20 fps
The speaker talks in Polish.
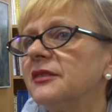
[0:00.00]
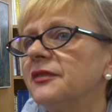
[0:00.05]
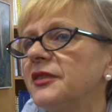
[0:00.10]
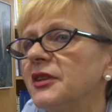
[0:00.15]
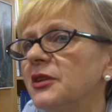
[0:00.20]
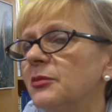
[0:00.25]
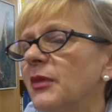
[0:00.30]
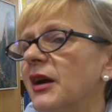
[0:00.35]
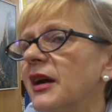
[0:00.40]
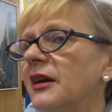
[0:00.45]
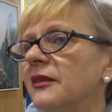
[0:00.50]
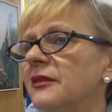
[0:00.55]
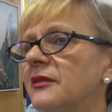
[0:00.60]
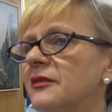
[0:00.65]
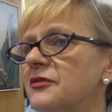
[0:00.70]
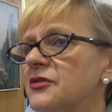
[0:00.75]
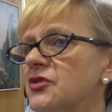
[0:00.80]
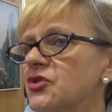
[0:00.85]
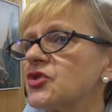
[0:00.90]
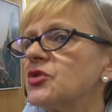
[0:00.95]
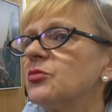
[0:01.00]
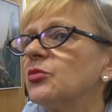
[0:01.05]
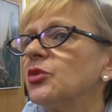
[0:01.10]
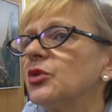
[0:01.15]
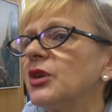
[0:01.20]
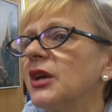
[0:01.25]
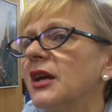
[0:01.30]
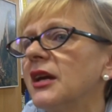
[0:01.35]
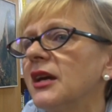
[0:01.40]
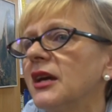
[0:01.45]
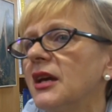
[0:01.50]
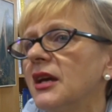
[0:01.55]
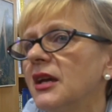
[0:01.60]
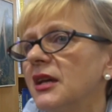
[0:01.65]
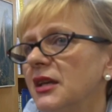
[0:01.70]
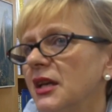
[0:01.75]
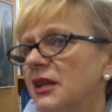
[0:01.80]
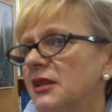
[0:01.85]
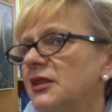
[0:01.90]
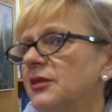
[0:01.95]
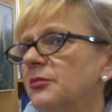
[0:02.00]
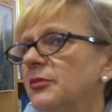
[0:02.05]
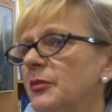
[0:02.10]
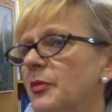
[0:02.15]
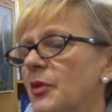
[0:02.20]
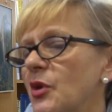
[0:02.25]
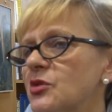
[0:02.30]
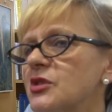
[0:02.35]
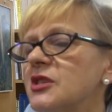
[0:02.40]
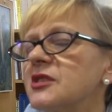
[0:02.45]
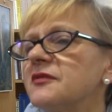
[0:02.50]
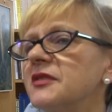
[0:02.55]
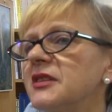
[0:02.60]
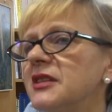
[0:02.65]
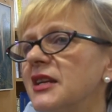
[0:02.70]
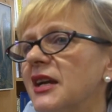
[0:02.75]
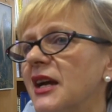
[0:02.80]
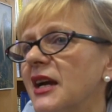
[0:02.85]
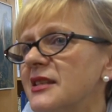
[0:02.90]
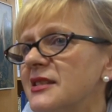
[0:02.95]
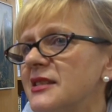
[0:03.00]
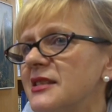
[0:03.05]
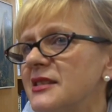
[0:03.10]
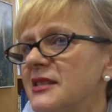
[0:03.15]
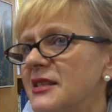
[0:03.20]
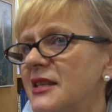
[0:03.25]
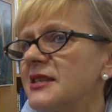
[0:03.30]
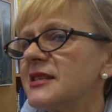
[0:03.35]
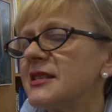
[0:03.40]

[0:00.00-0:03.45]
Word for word: firma wstrzymuje jak gdyby proces windykacji z jej